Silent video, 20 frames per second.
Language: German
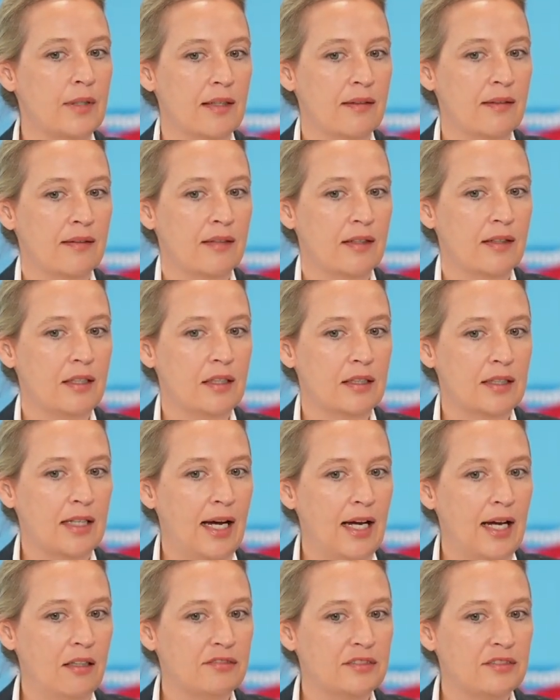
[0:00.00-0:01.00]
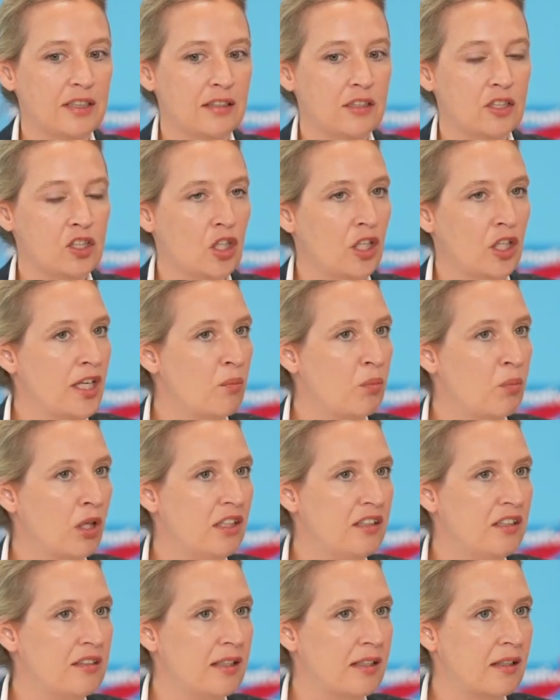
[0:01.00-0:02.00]
das äh, greift in die
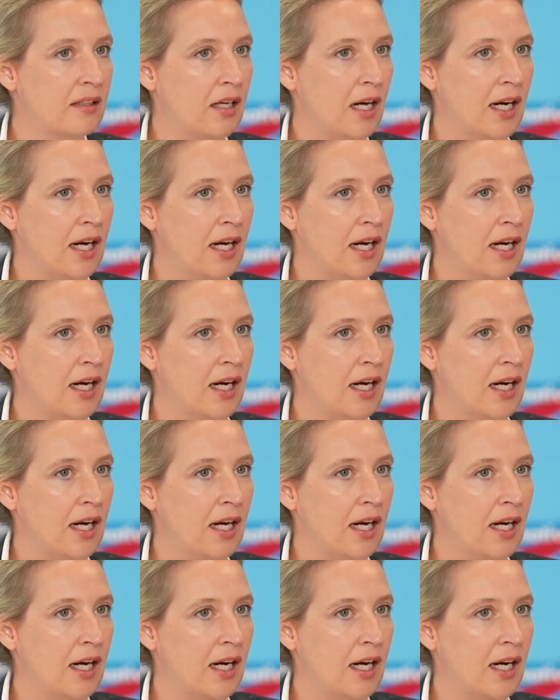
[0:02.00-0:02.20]
Steuerpolitik